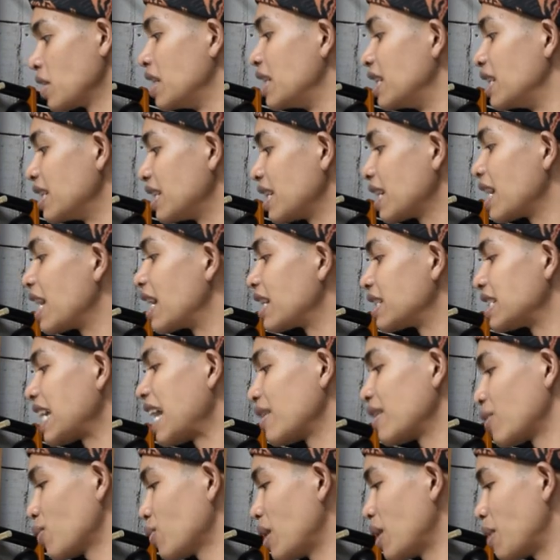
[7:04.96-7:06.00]
ini tinggal
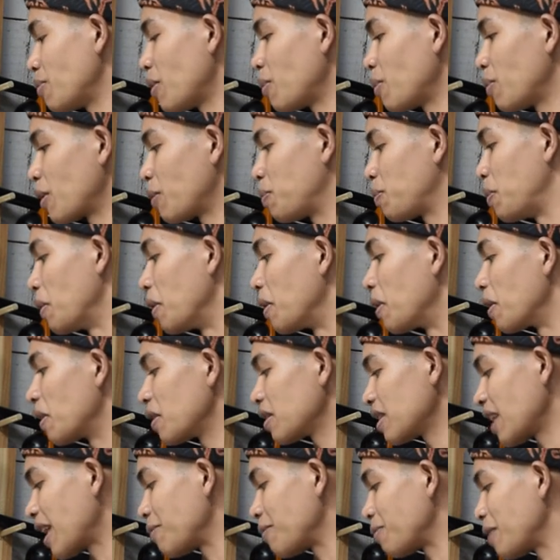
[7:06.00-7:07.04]
satu yang popper
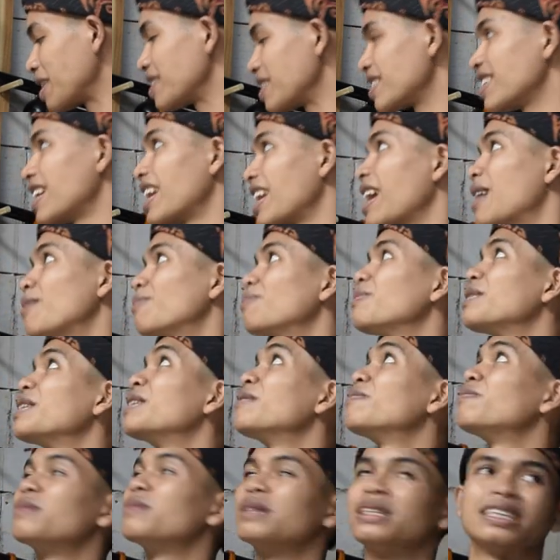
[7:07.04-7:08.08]
bolong tanpa setelan
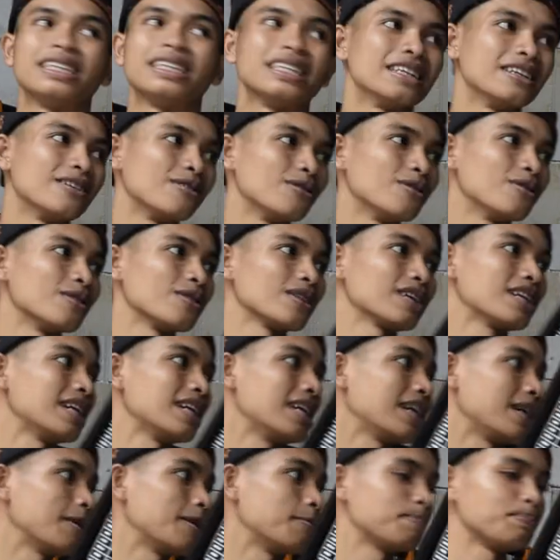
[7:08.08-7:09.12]
pipi oke
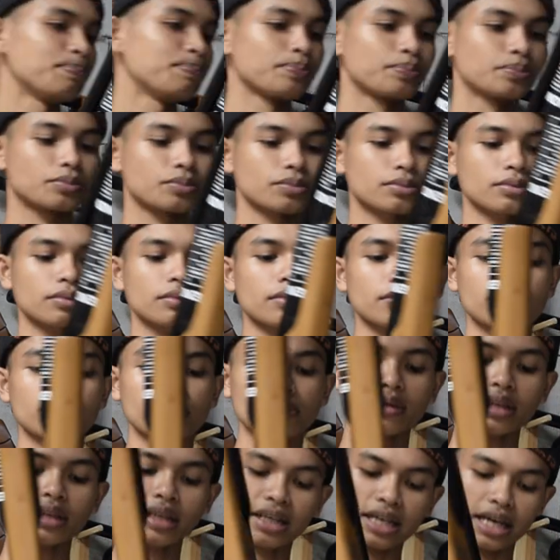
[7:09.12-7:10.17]
okay.
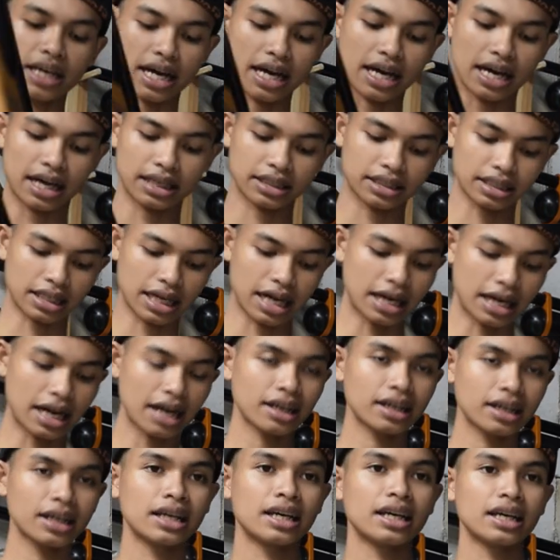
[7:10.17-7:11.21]
Nah,
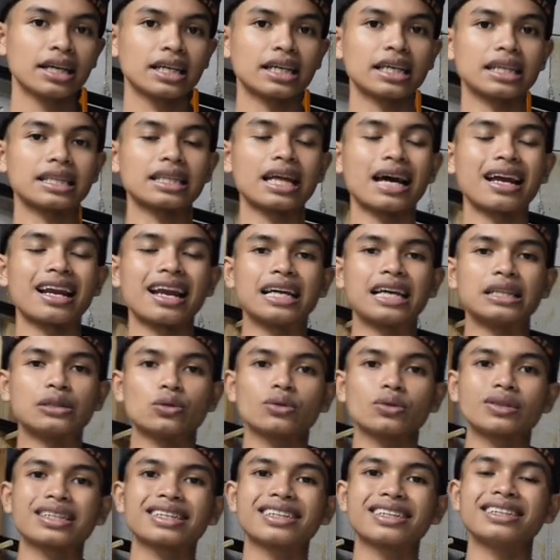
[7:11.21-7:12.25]
sekarang kita
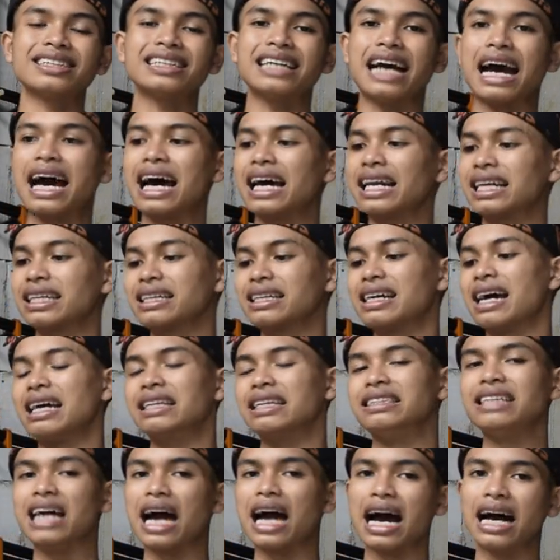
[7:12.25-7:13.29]
lanjut ke
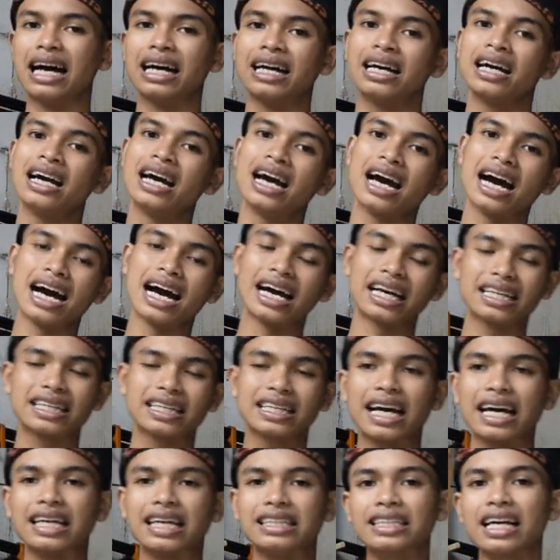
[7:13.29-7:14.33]
harganya.
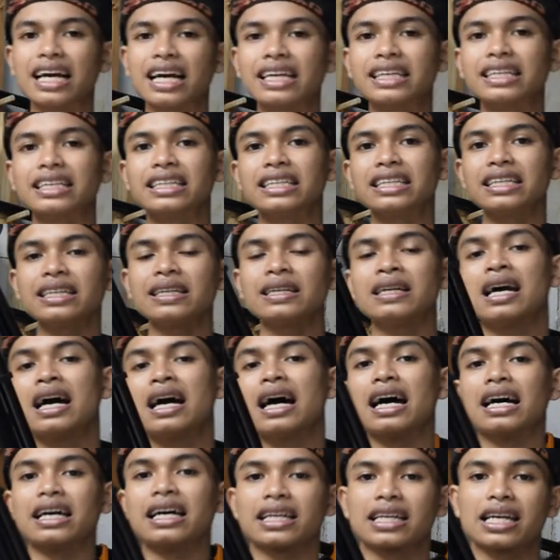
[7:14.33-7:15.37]
Harganya ini
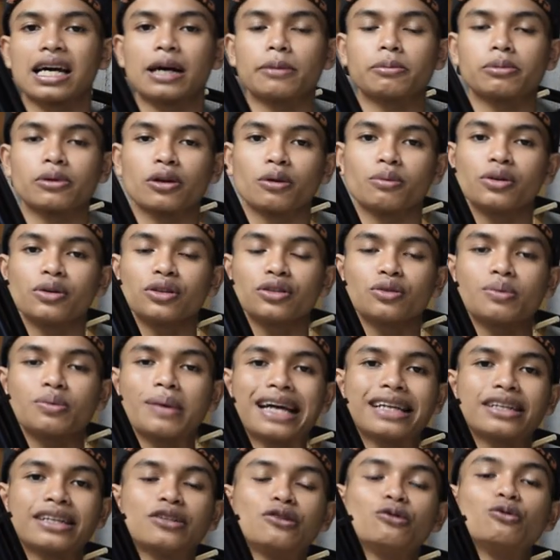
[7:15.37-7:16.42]
harga promo
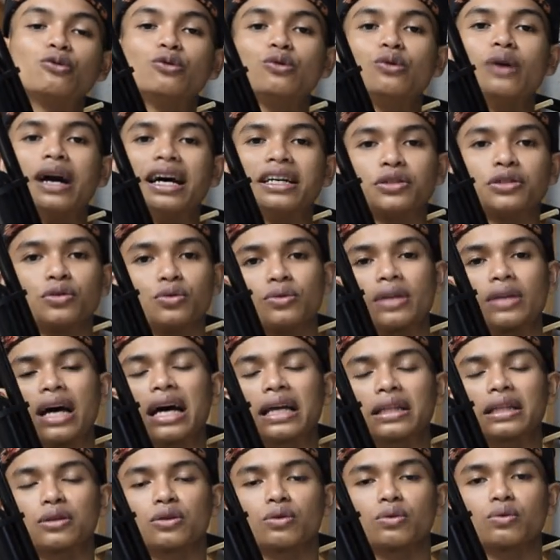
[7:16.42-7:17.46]
cuma
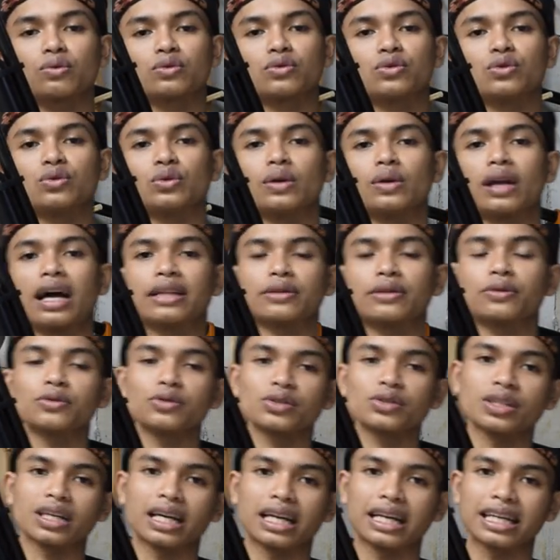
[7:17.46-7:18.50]

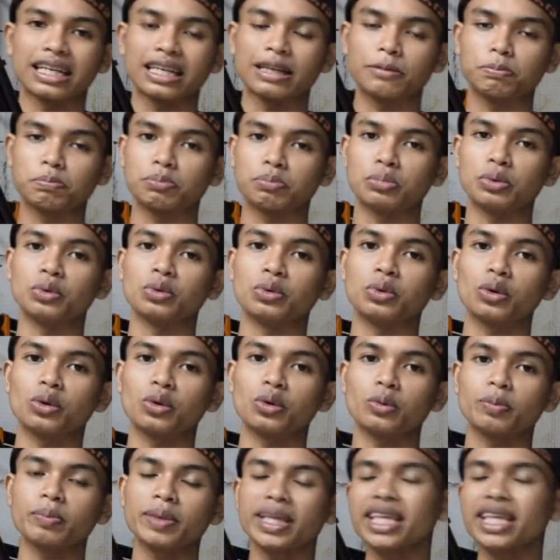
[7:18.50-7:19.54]
Rp2.700.000.